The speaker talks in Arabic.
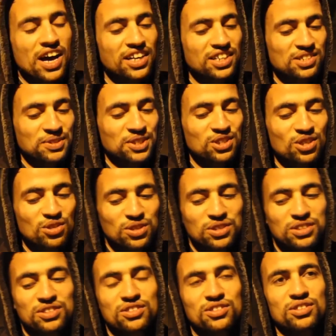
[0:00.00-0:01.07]
انا
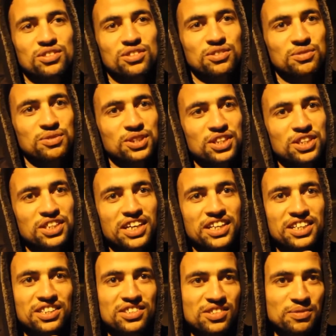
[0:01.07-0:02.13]
زملكاوي وبشجع
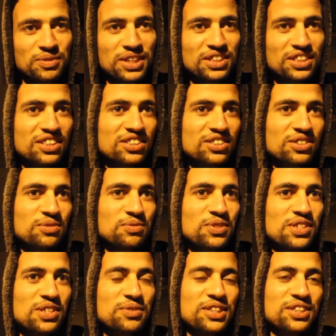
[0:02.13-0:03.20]
نادي الزمالك
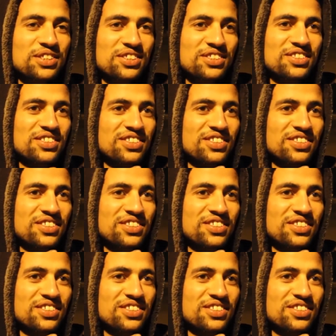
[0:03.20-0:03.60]
من زمان جدا